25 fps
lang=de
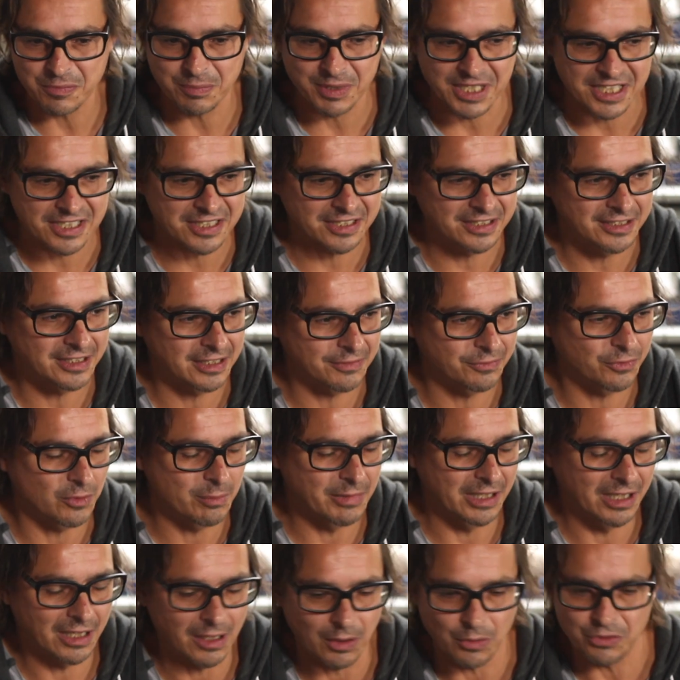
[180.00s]
was passiert,
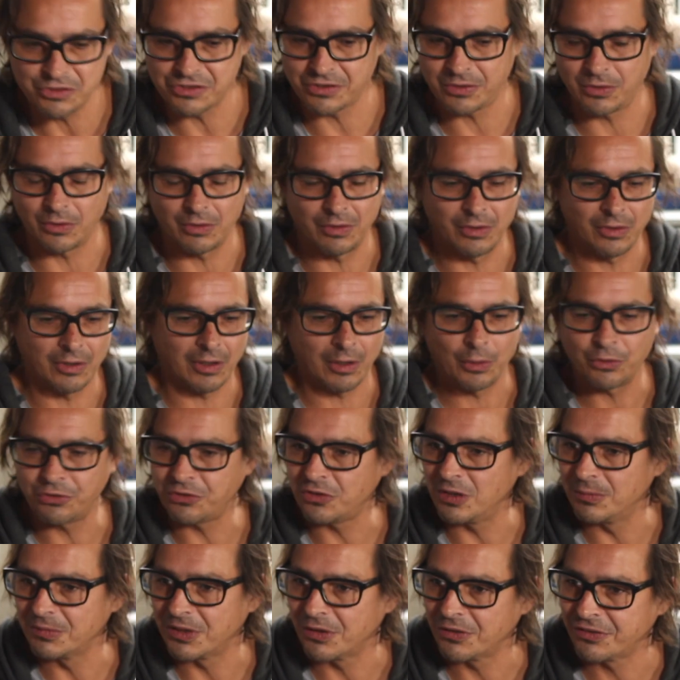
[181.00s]
wo man raus,
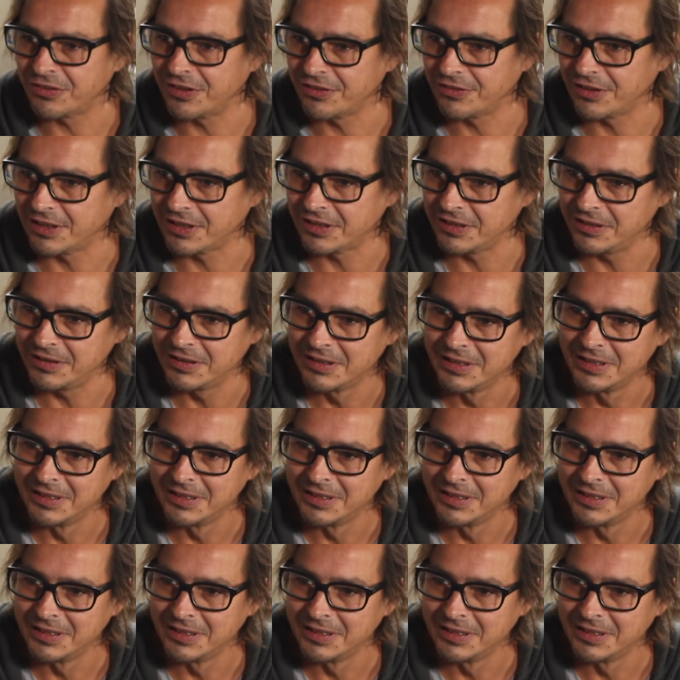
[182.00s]
rauskommt aus der Sache?